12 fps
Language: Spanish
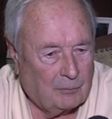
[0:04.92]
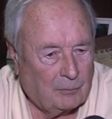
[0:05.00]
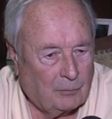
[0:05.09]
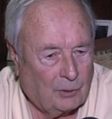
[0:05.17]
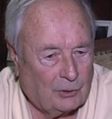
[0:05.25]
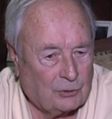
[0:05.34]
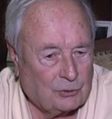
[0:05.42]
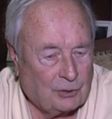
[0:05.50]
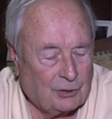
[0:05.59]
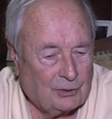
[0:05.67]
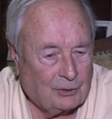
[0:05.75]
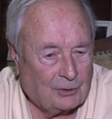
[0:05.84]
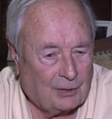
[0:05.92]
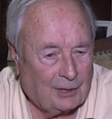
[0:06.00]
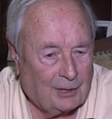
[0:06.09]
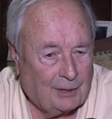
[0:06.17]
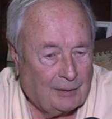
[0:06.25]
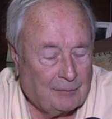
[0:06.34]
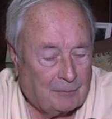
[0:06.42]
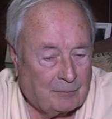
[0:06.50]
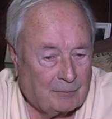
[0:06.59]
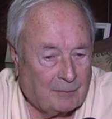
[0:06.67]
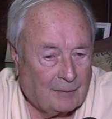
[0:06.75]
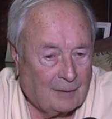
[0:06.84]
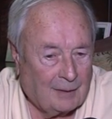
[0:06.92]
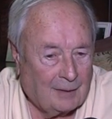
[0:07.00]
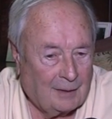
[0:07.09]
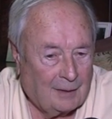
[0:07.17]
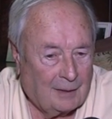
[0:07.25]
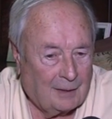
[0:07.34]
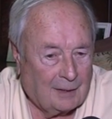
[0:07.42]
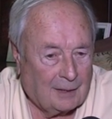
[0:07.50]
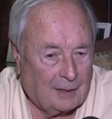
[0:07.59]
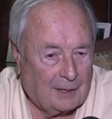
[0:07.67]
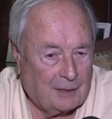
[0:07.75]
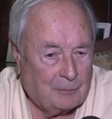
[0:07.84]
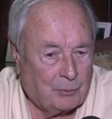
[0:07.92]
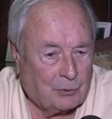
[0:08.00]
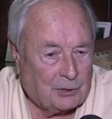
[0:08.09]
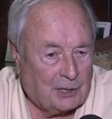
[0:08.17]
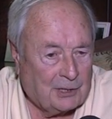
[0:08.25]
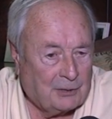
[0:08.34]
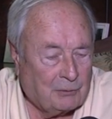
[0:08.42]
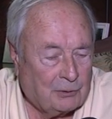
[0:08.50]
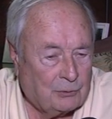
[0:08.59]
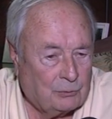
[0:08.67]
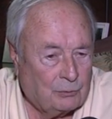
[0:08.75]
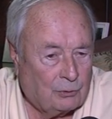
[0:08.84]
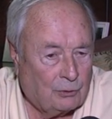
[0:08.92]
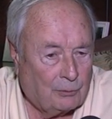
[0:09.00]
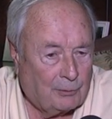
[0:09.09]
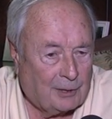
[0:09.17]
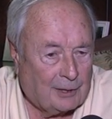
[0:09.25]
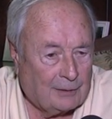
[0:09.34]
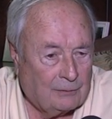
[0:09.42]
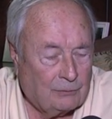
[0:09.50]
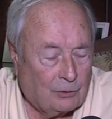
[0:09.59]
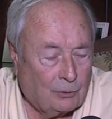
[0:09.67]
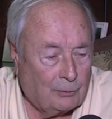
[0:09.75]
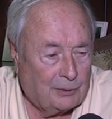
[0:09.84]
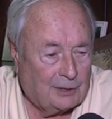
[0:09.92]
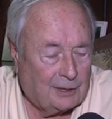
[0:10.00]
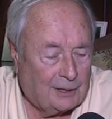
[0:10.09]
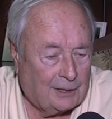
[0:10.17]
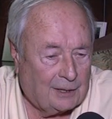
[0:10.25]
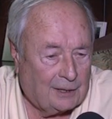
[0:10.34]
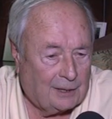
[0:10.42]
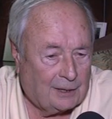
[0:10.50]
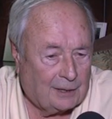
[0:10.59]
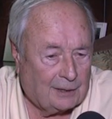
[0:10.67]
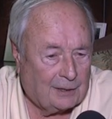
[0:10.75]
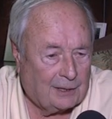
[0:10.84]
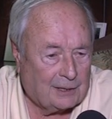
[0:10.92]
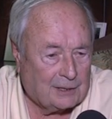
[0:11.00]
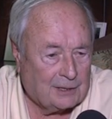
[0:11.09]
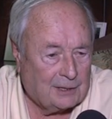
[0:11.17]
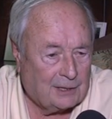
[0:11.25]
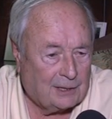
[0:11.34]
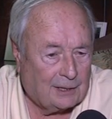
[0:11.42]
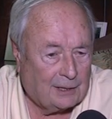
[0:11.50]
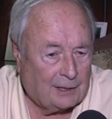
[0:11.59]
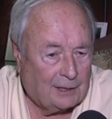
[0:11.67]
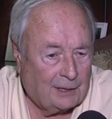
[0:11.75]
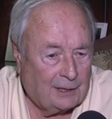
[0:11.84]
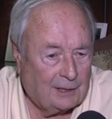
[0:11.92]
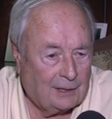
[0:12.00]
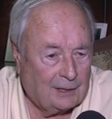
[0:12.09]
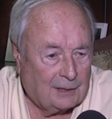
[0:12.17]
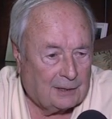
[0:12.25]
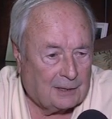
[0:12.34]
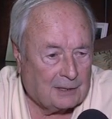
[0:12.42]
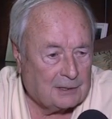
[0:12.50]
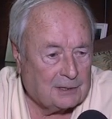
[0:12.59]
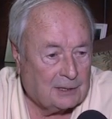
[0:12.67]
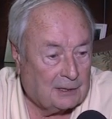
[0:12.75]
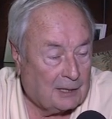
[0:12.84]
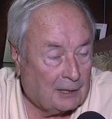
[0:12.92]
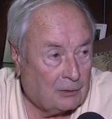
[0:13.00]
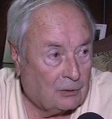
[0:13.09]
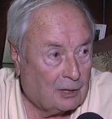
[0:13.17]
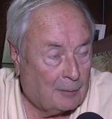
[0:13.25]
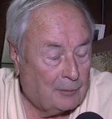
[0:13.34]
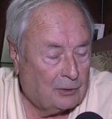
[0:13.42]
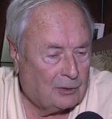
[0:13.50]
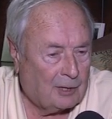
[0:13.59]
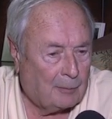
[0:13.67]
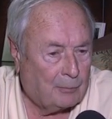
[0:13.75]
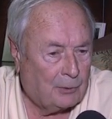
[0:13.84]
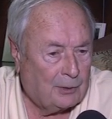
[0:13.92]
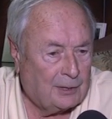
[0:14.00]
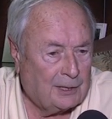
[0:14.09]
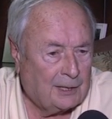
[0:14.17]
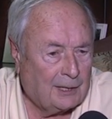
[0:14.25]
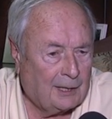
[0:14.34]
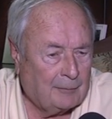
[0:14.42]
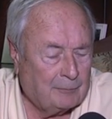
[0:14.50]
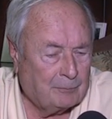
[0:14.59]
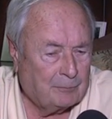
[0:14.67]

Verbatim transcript: Bueno, yo creo que es importante cuando un joven, un joven eh, decide transitar los caminos de la política,